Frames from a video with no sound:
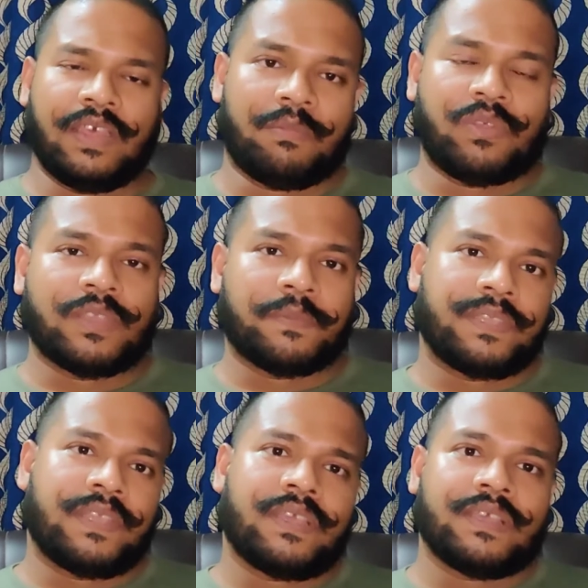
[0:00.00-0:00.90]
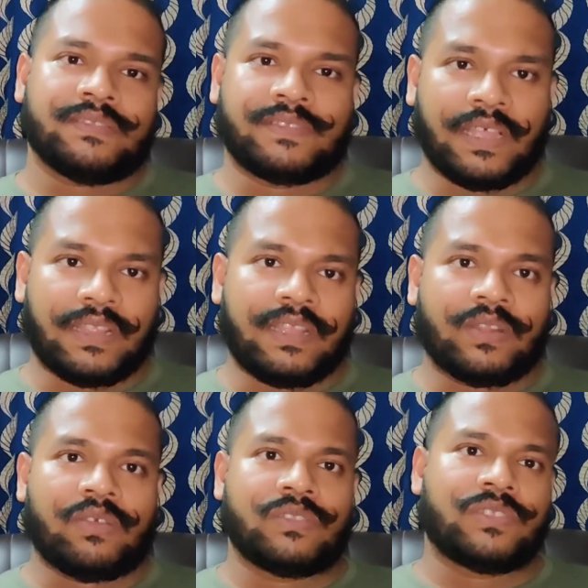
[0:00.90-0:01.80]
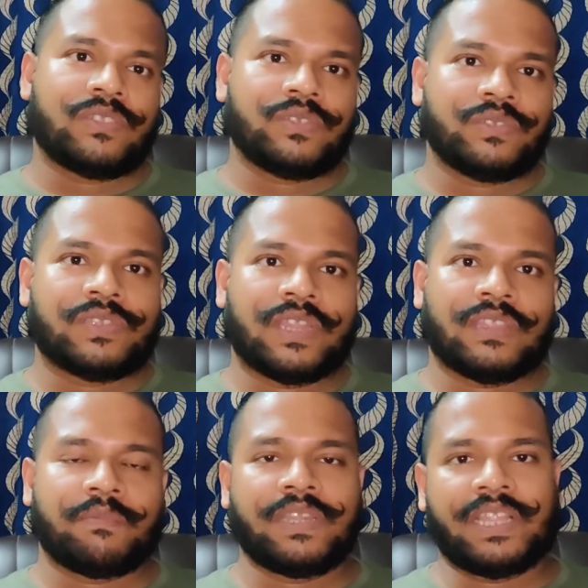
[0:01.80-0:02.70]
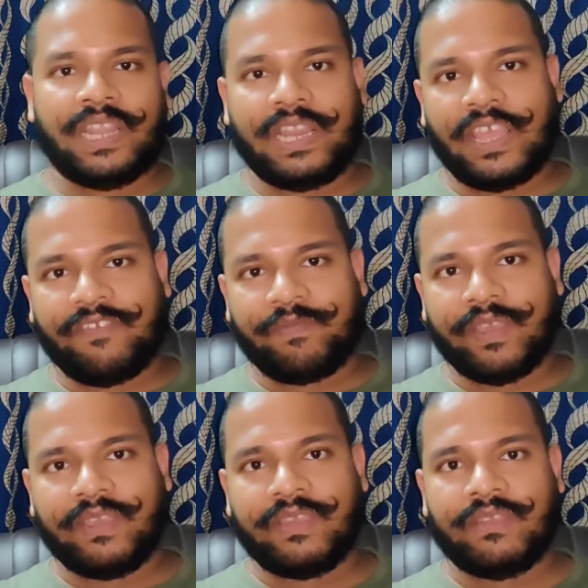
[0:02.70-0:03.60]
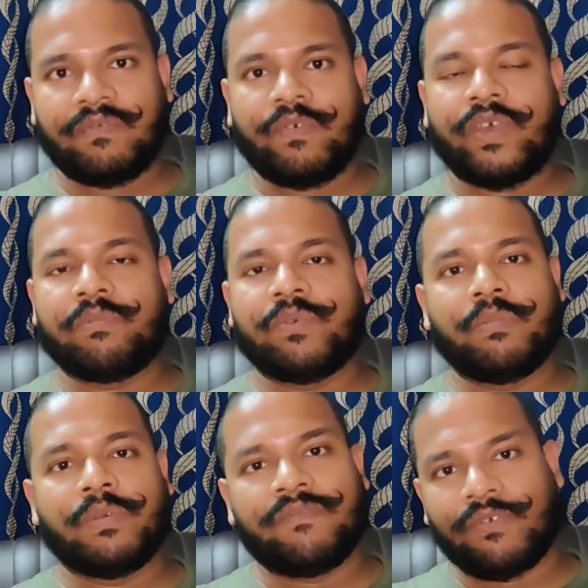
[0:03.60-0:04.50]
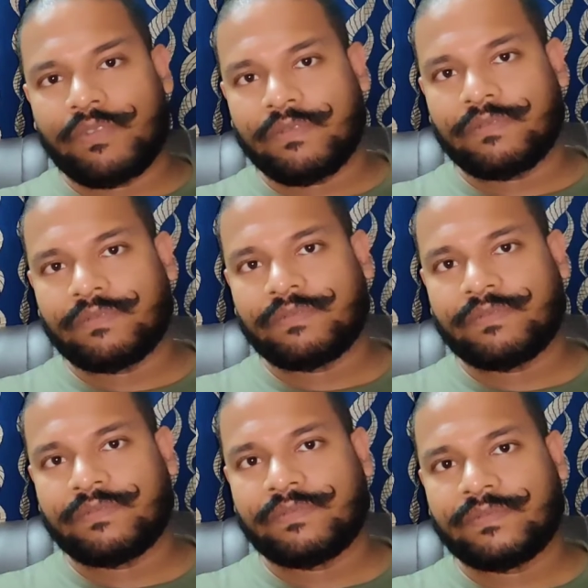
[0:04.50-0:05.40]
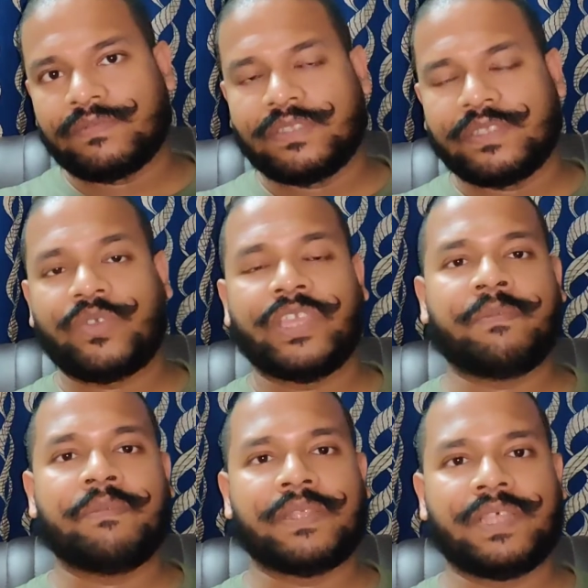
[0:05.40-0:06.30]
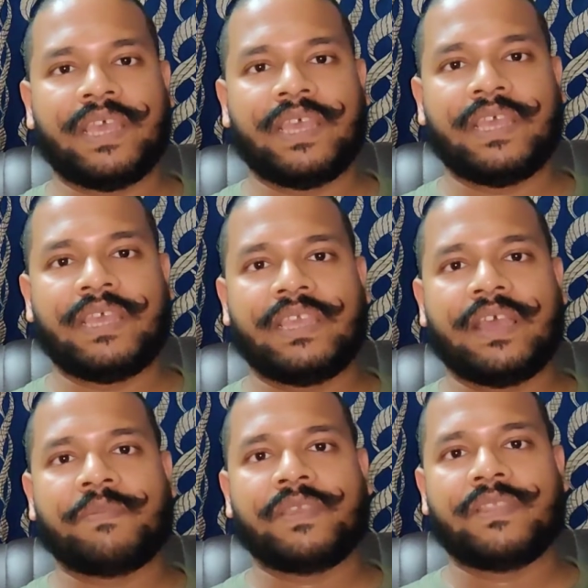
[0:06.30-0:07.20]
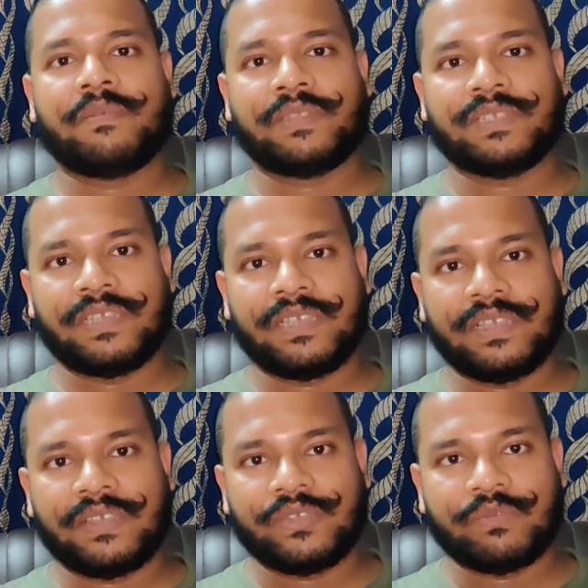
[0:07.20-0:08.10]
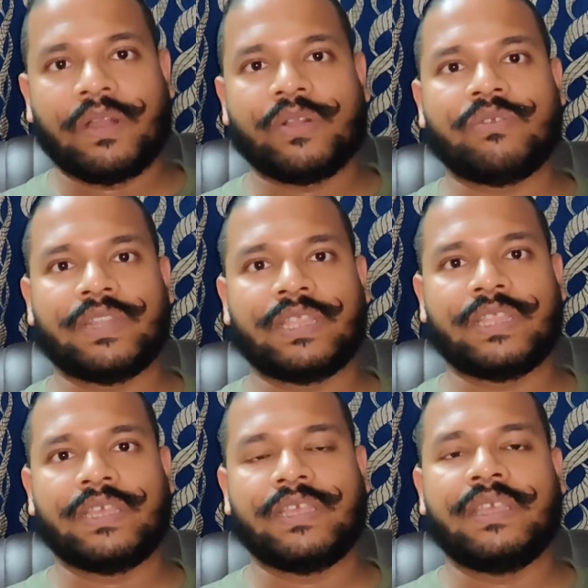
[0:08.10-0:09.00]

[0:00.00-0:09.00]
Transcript: हम लोग सबसे ज़्यादा टेक्नोलॉजी जो यूज़ करते हैं अपनी डेली लाइफ में वो है मोबाइल फ़ोन जिसको ये भी पता है कि आप कितने बजे सुबह को उठे थे